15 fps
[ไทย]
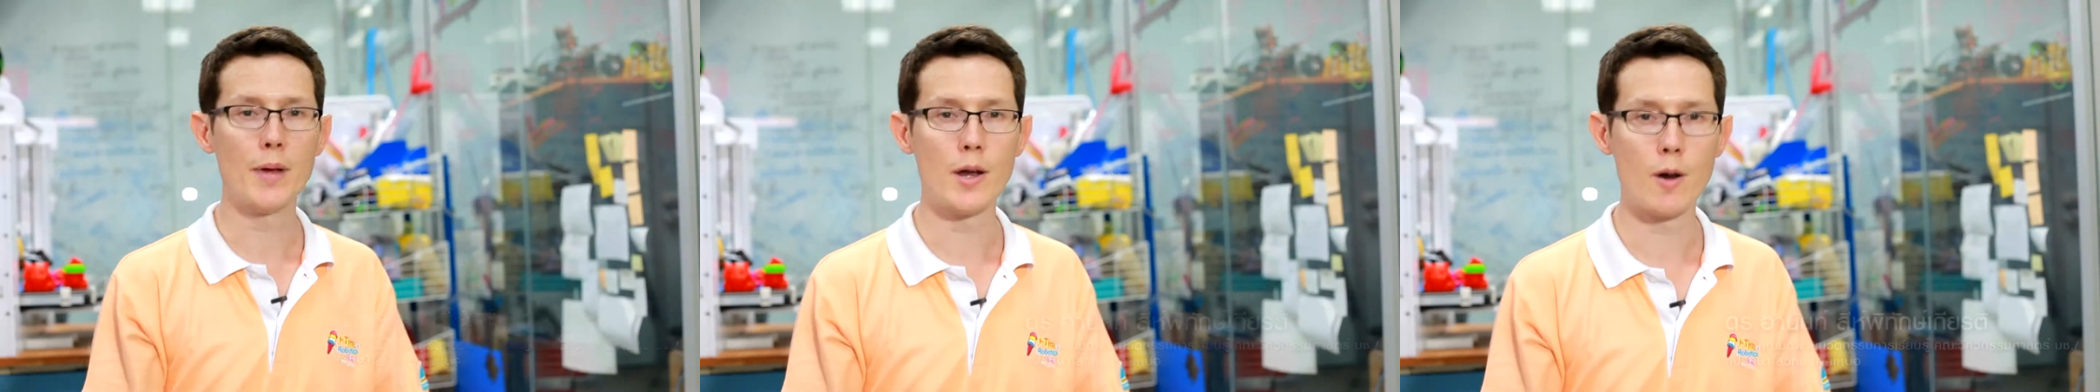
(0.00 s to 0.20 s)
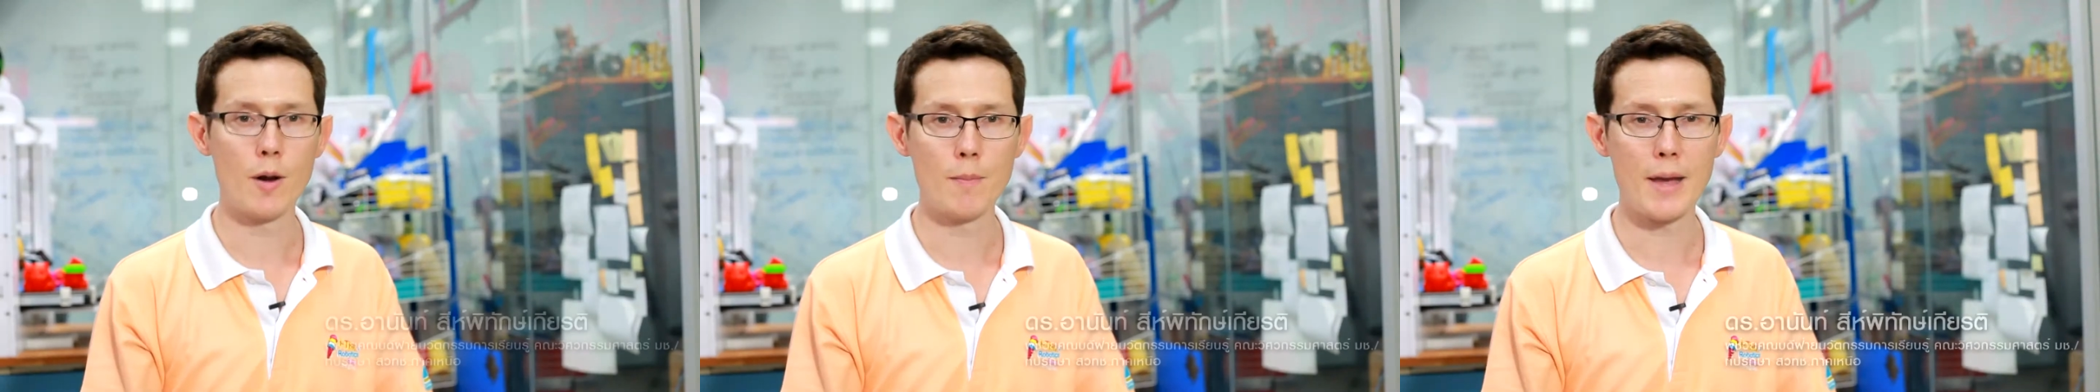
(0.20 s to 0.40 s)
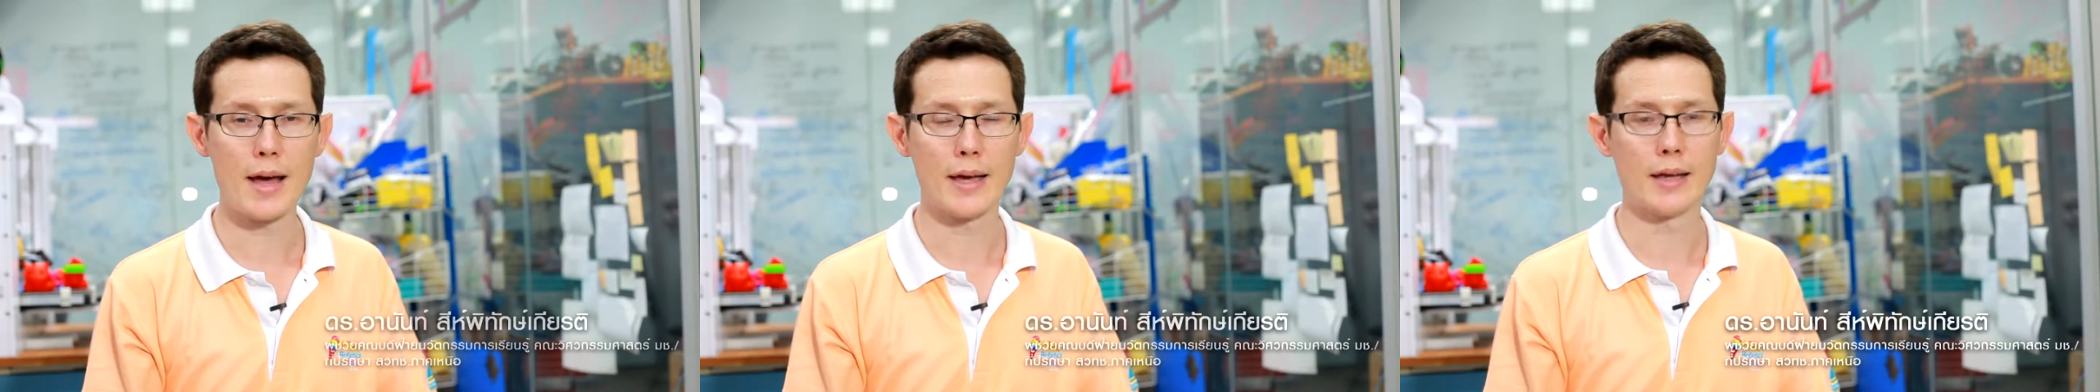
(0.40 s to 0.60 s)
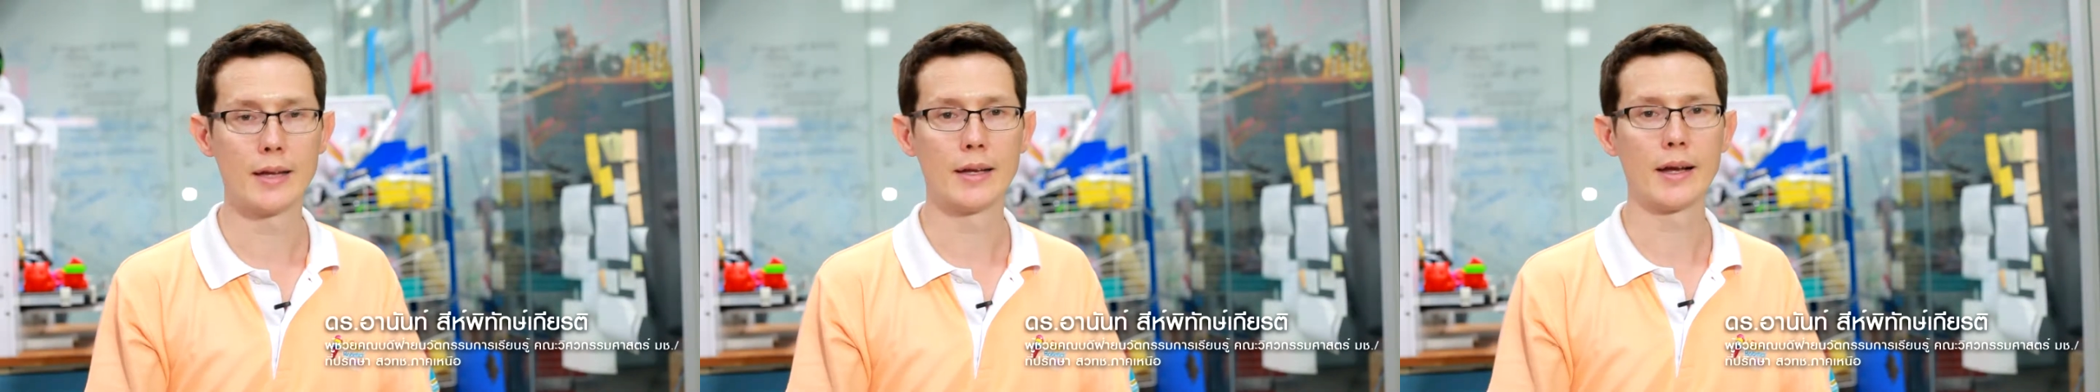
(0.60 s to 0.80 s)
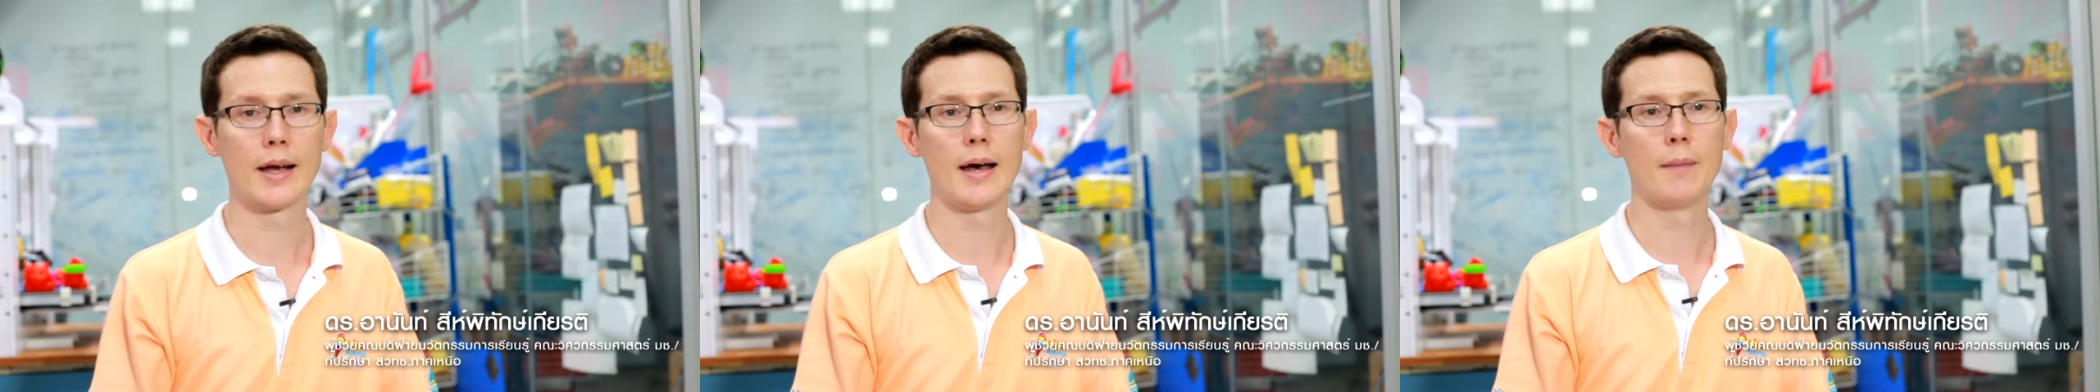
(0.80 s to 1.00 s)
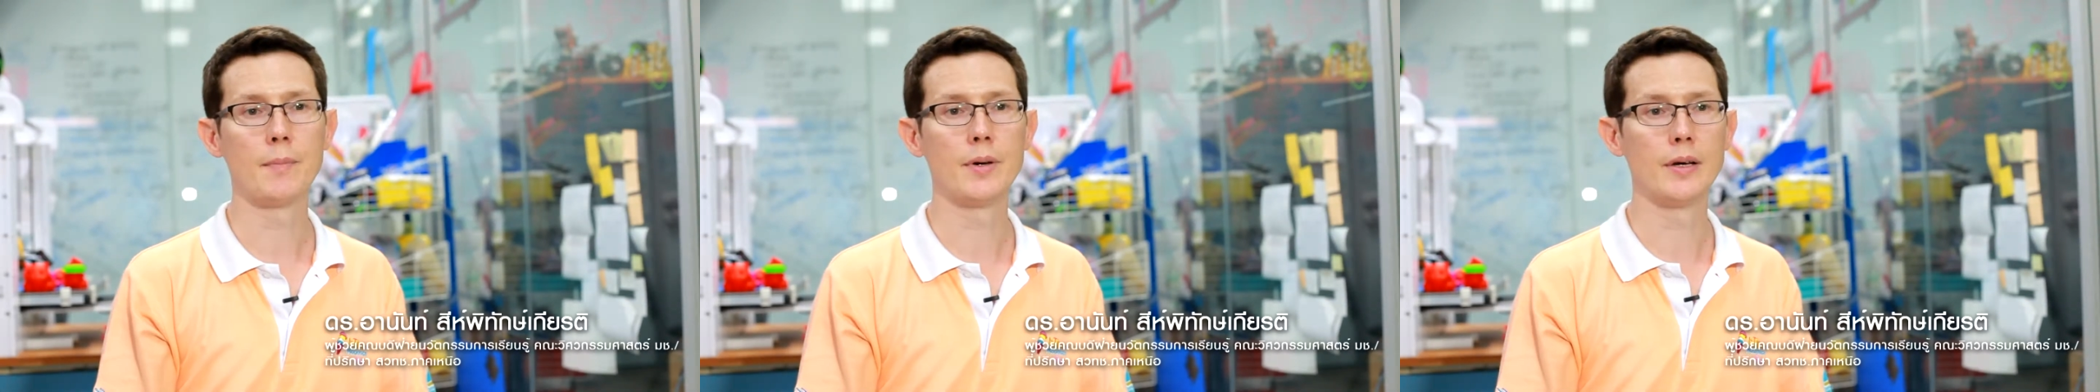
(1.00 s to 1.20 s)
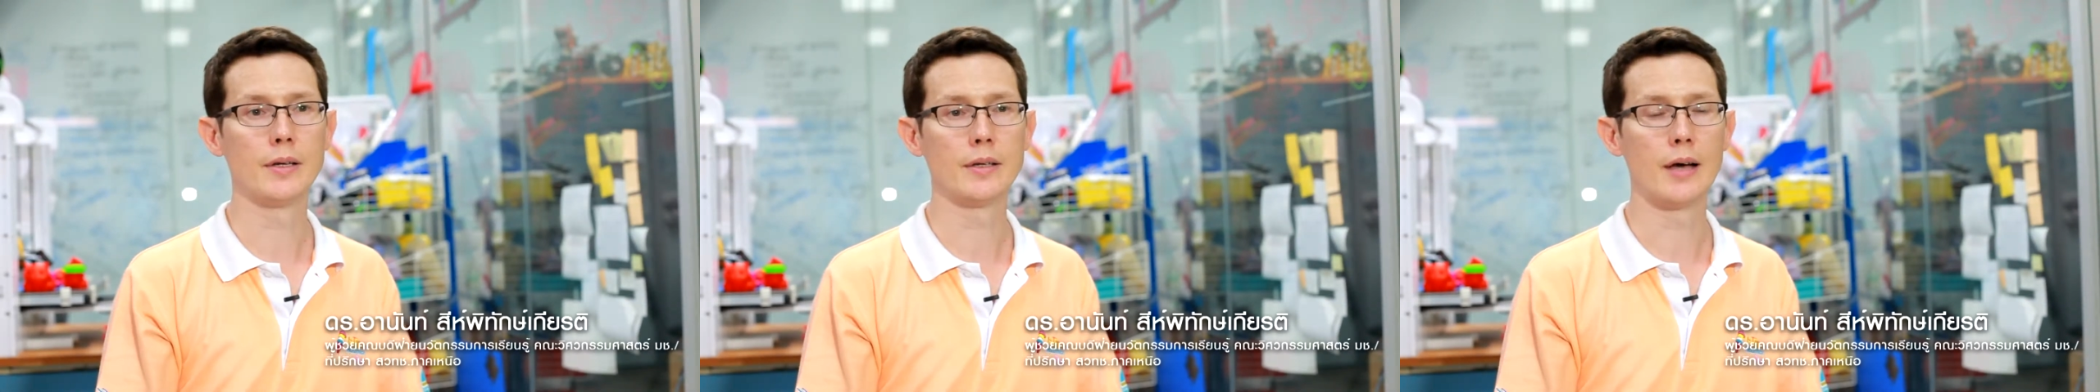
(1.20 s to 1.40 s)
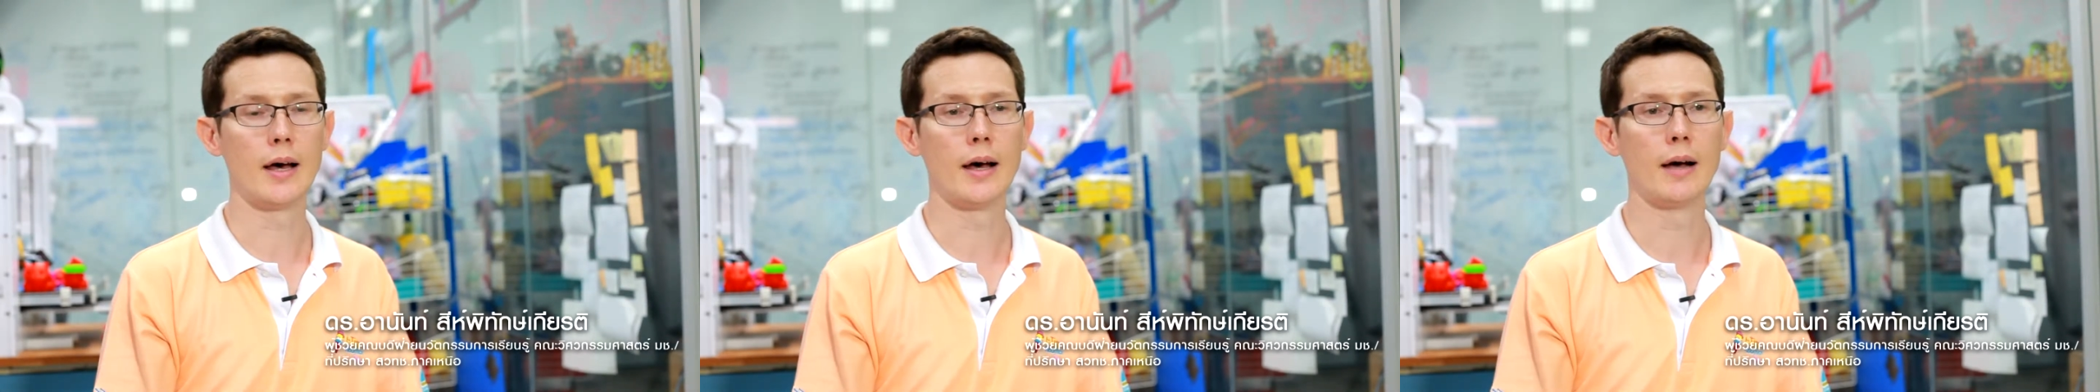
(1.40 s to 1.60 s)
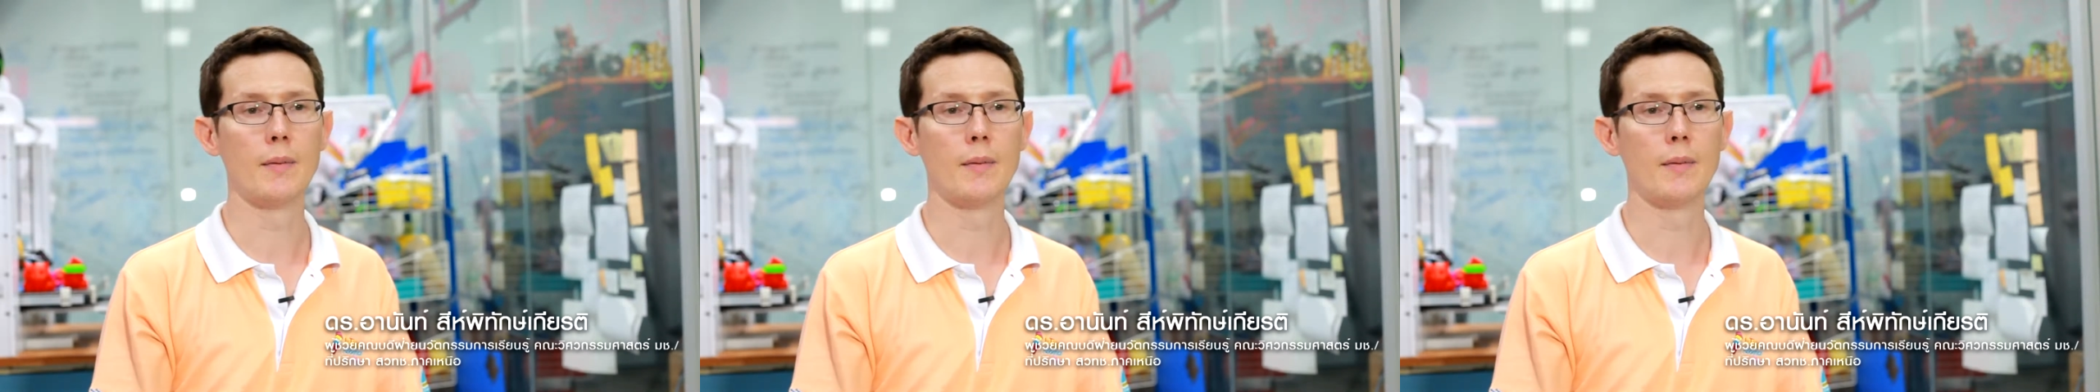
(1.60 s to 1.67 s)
เป็นน้องใหม่นะครับเพิ่งจะ